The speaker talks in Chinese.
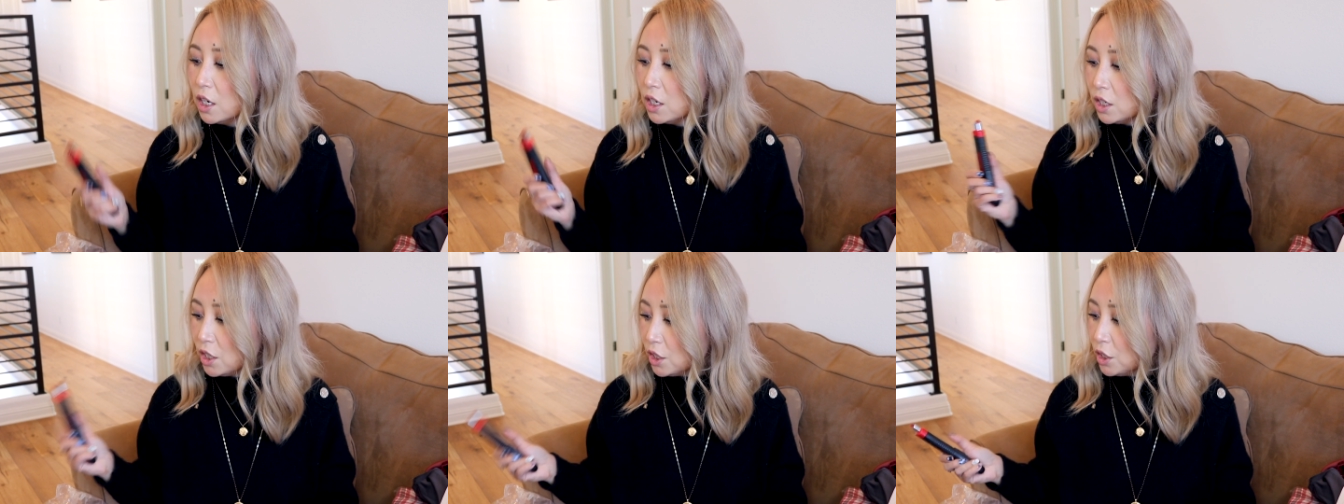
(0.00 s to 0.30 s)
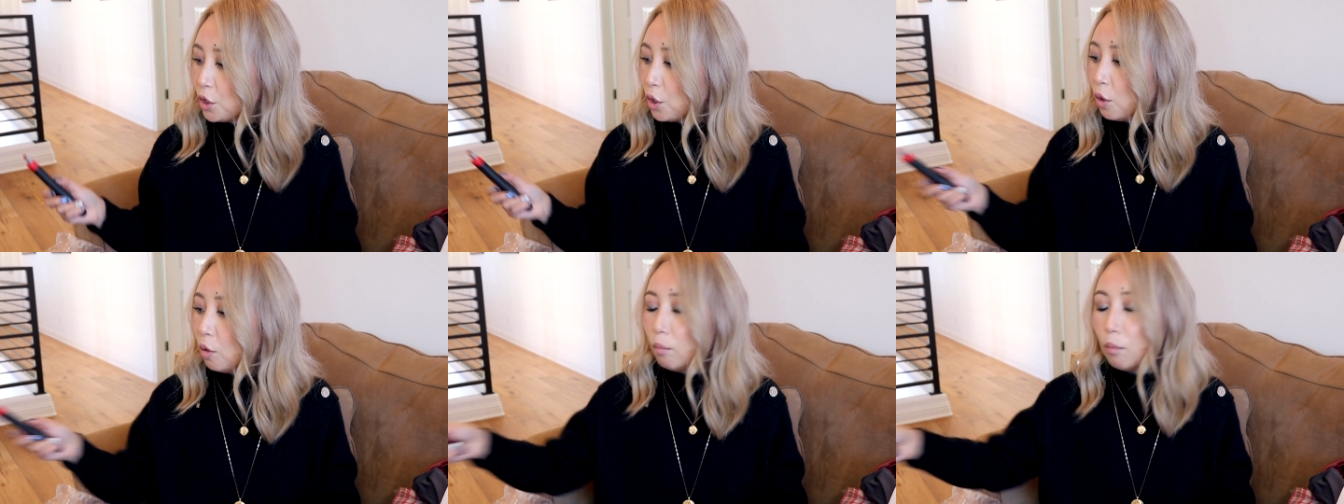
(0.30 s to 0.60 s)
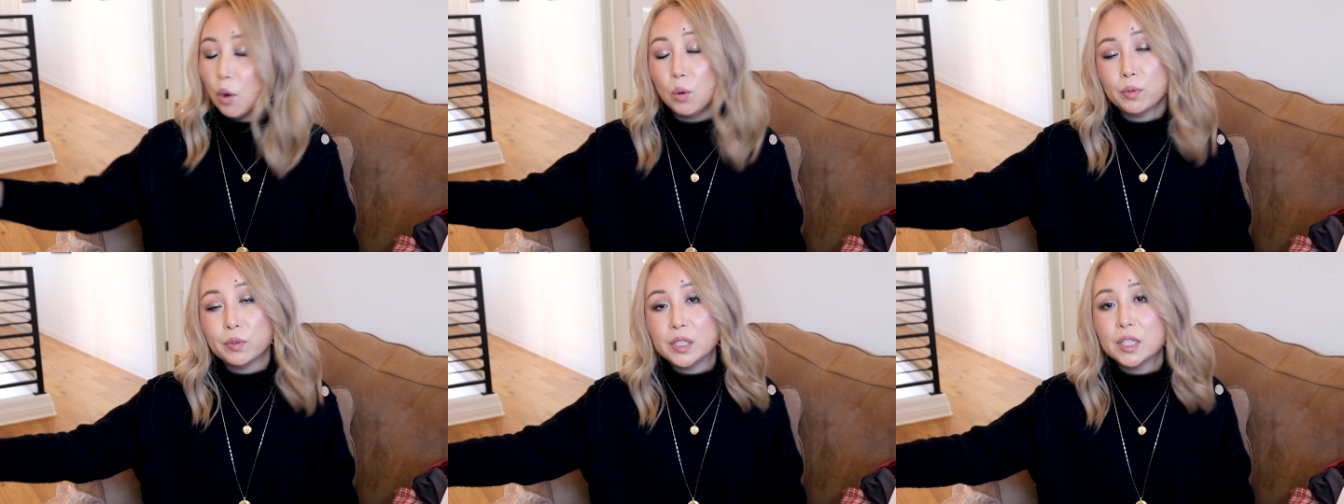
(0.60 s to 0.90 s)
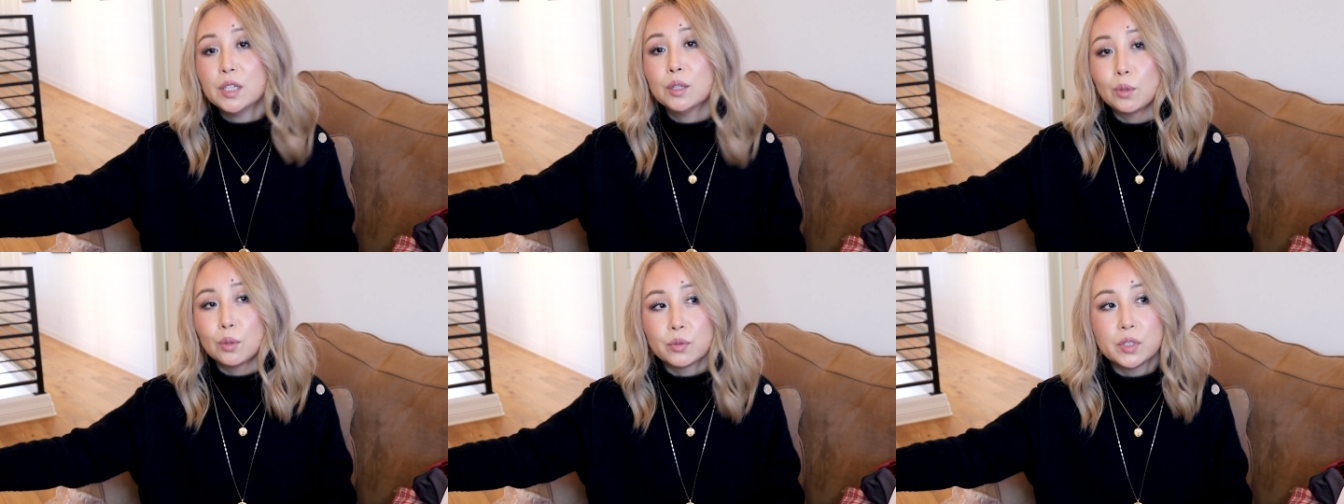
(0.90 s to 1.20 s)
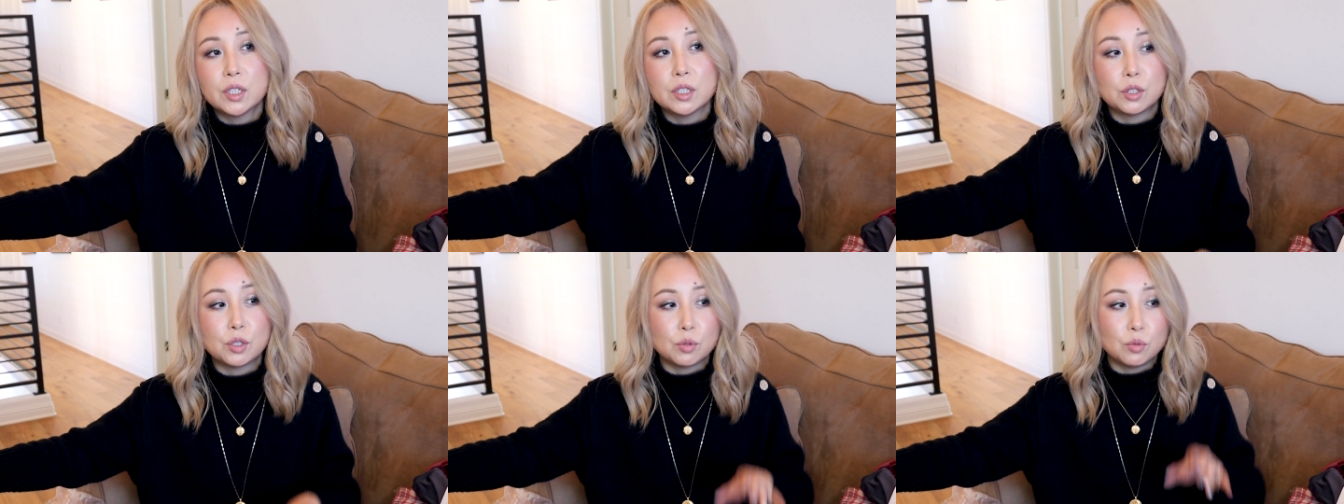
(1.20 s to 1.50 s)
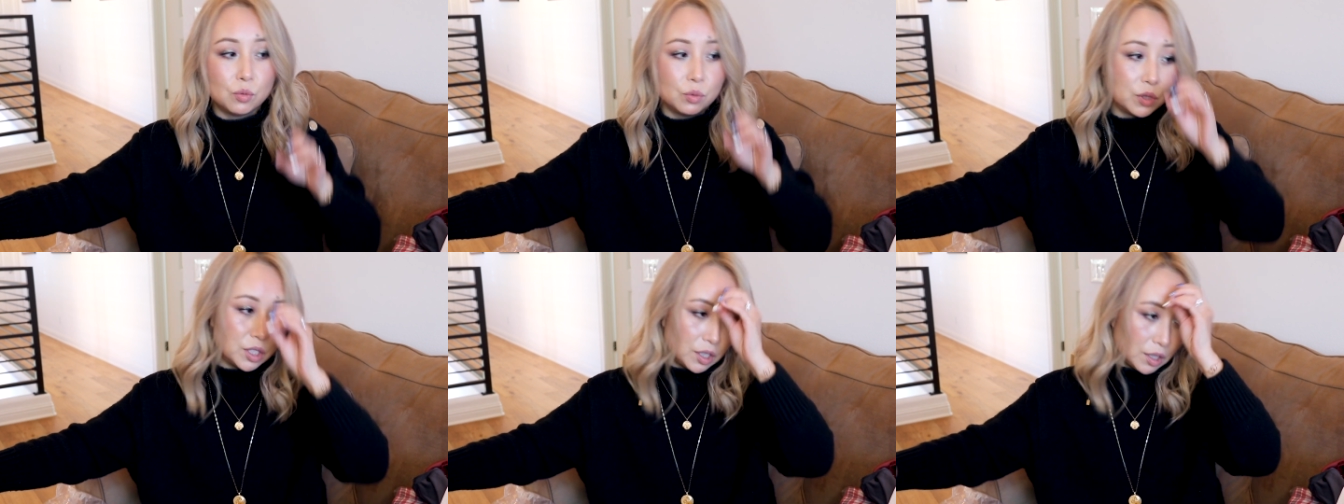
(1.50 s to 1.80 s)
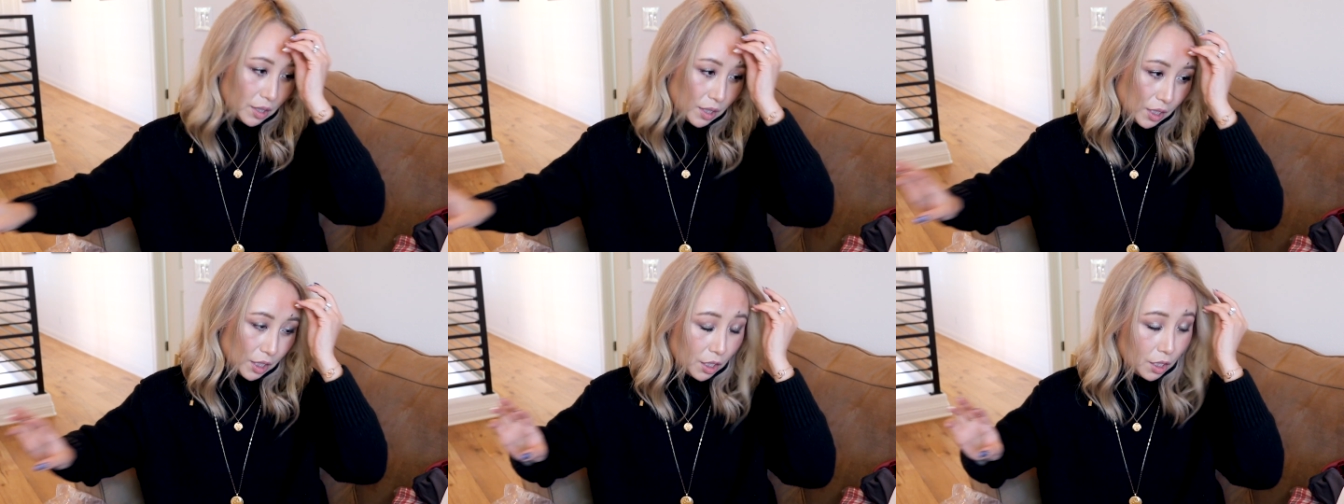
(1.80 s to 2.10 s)
只有某些东西是五
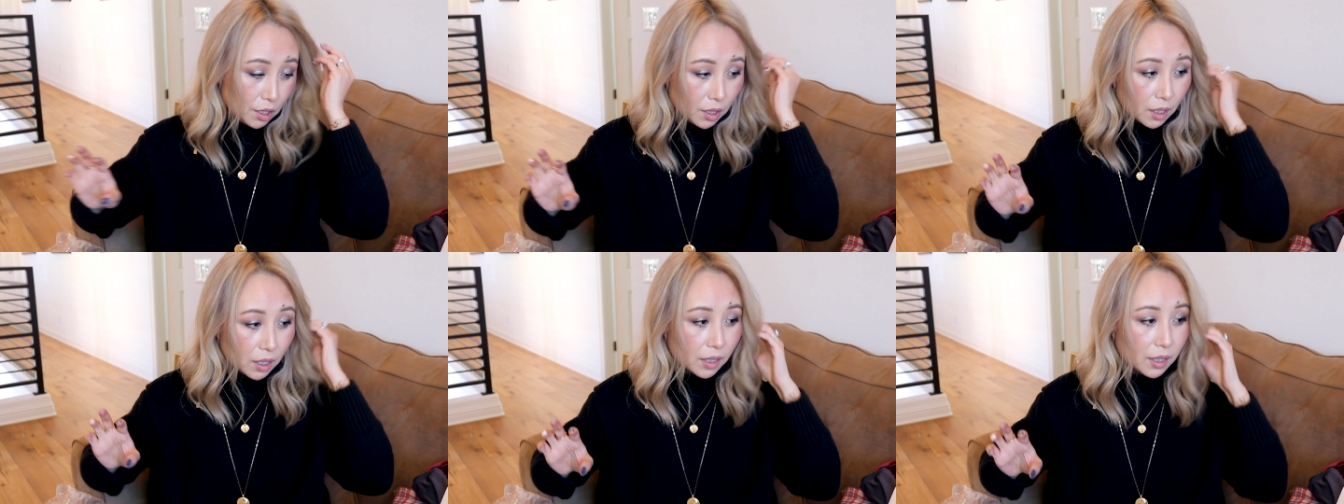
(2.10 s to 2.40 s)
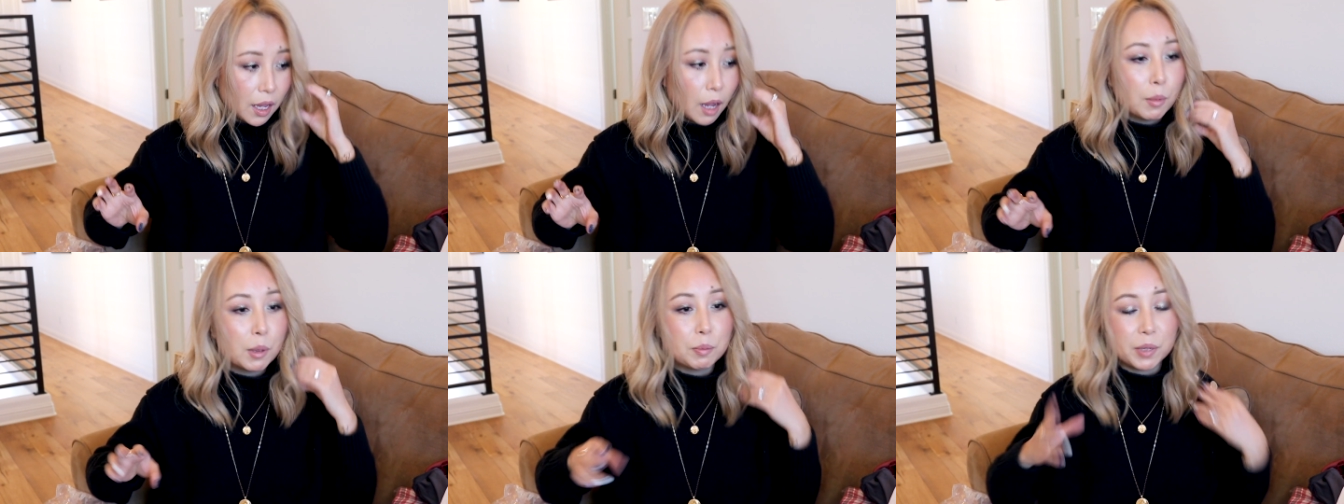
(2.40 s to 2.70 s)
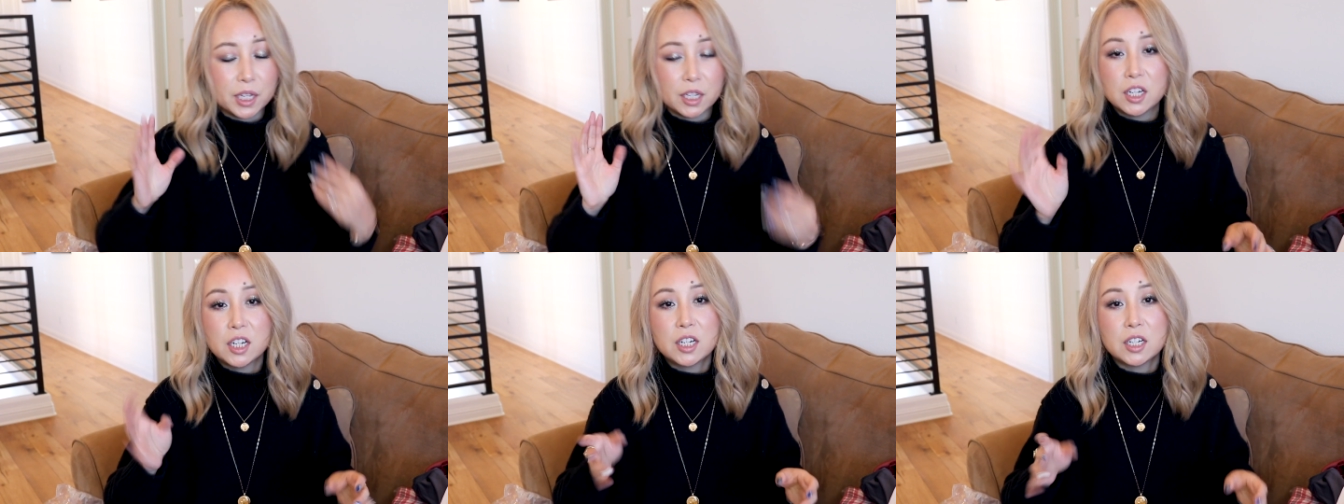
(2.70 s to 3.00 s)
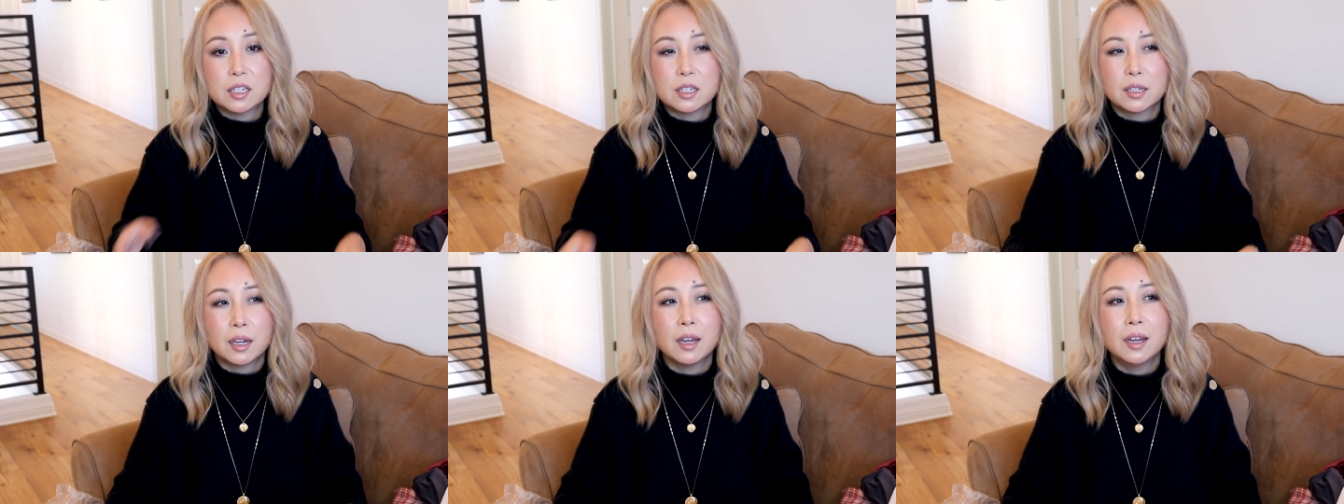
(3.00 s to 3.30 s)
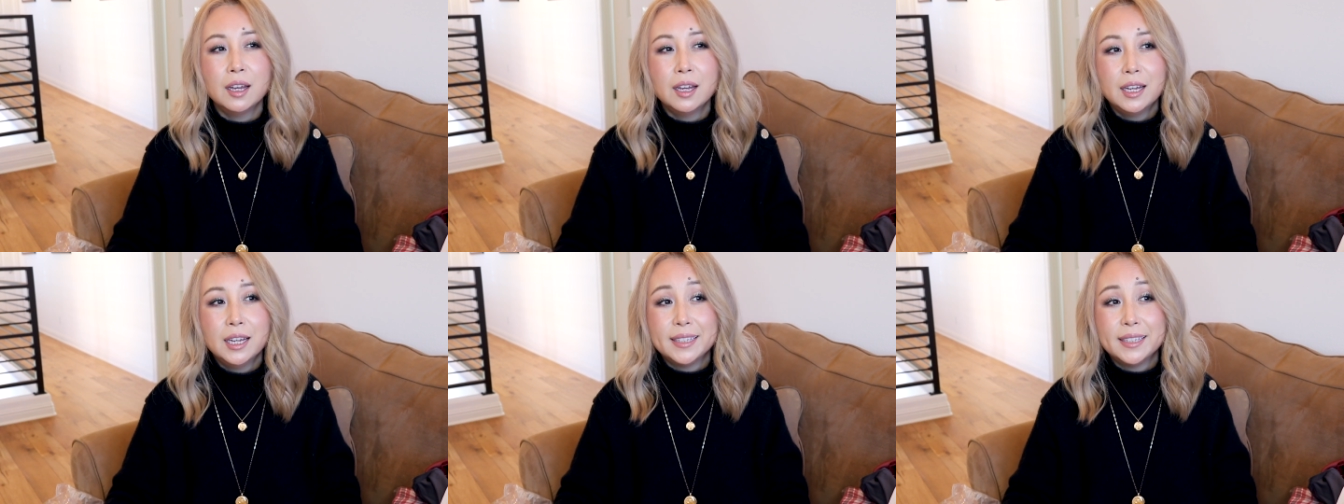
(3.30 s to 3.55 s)
折，其实呢跟他们平时的